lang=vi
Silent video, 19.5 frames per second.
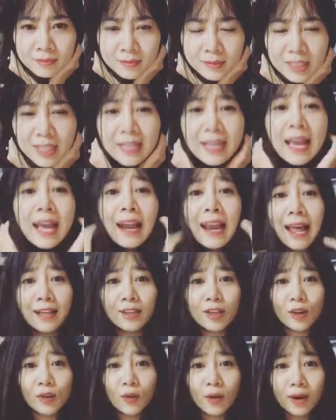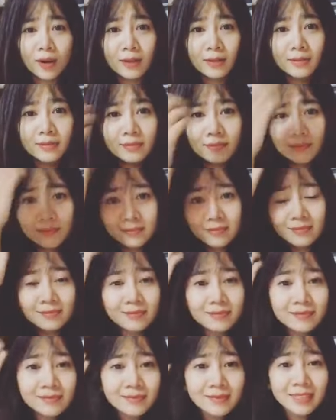chị khác lạ nhiều hả
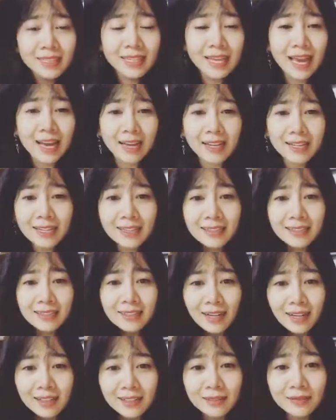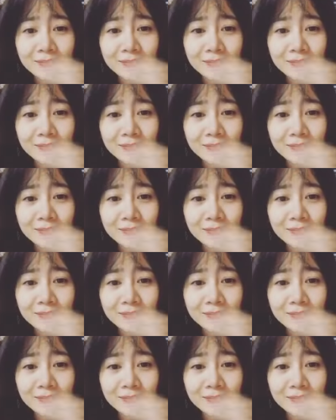chị khác cái gì trời